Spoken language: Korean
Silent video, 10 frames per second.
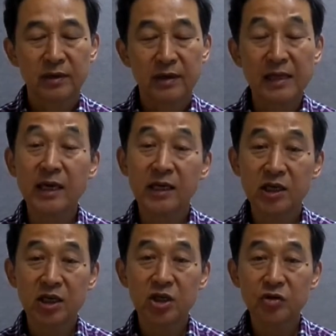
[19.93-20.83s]
가장
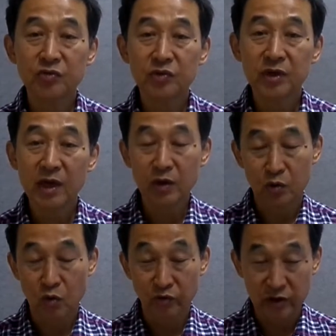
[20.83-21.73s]
읽기 쉬운 게
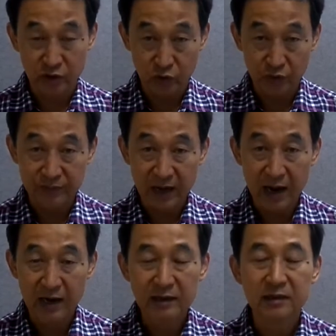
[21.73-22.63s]
고구려 기록입니다.